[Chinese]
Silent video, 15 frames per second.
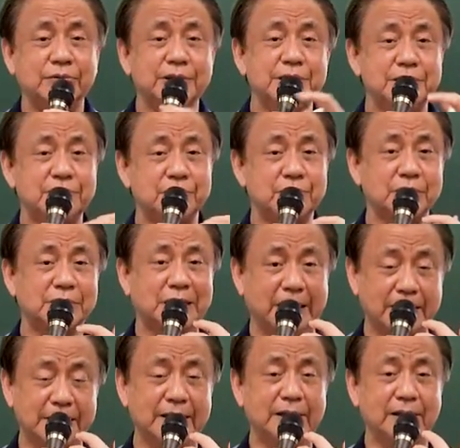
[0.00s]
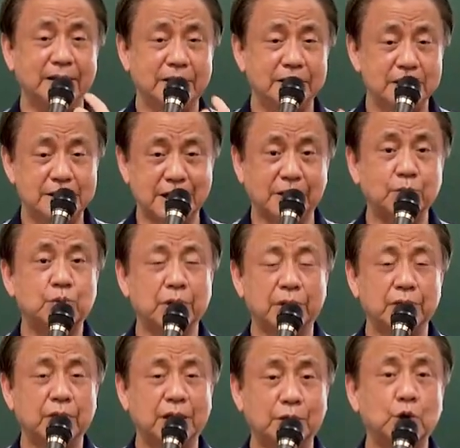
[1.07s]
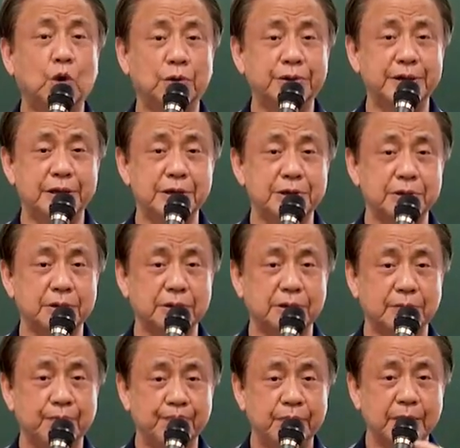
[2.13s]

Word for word: 我的意思说，当你讲对话同理的时候，